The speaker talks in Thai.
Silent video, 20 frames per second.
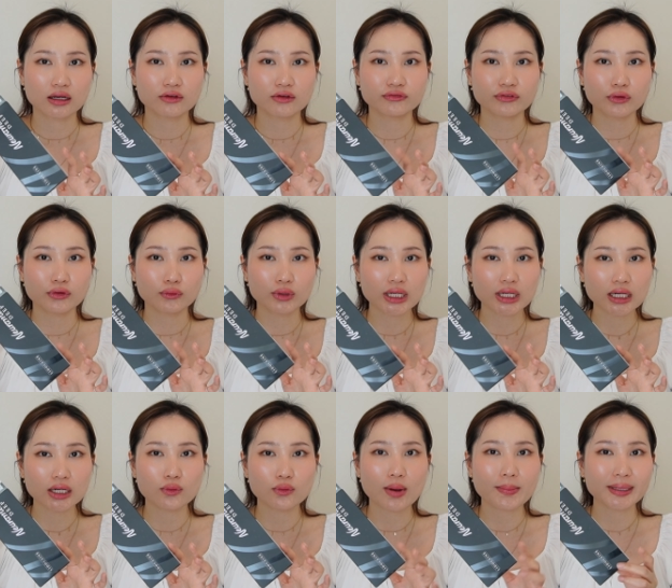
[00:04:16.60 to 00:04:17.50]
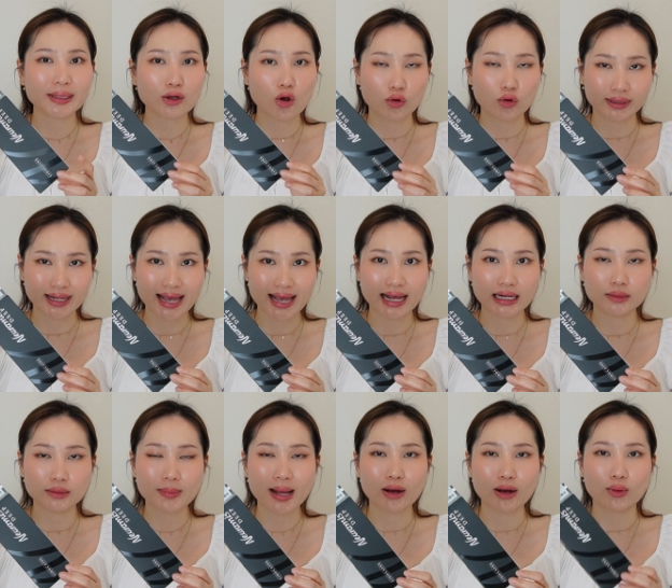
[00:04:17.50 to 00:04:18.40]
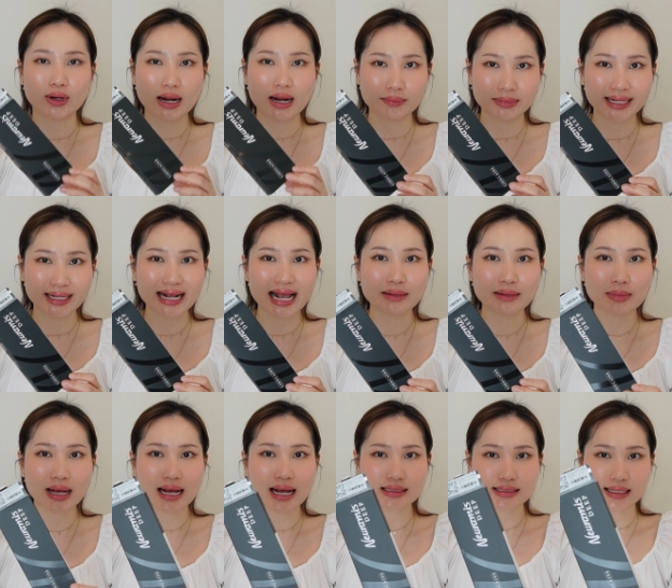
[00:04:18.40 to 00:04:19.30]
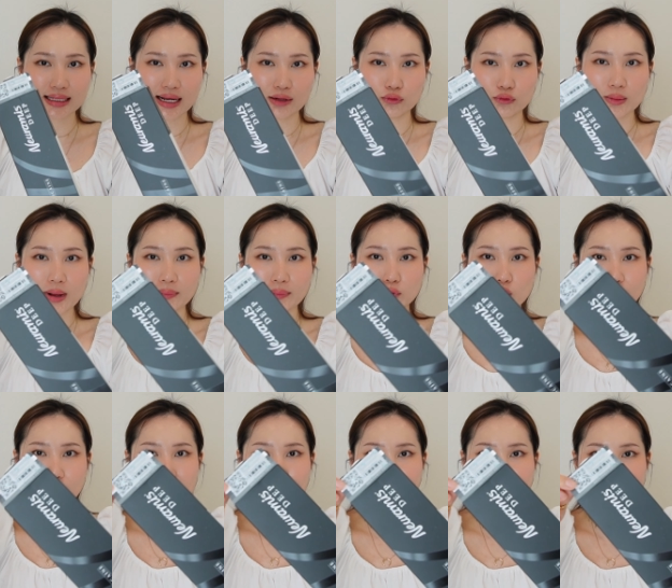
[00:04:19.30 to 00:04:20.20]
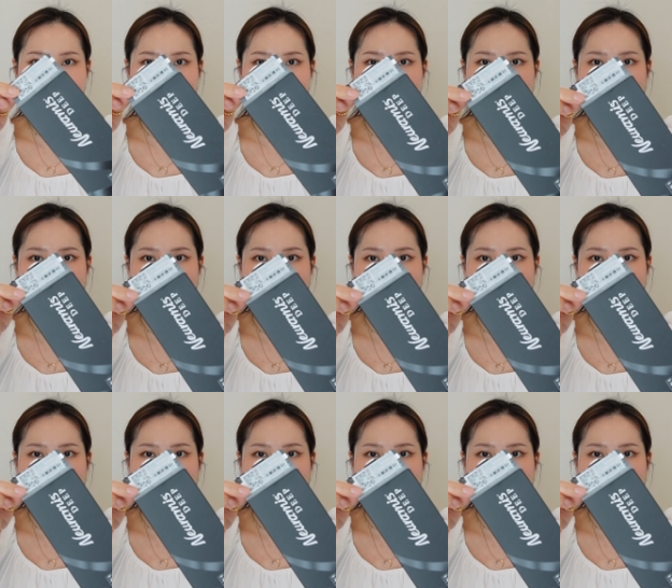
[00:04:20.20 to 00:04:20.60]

ฟิลเลอร์ว่าเป็นของแท้หรือเปล่าทำได้ง่ายมากจะเห็นว่าแบบตรงเนี้ยมันจะมี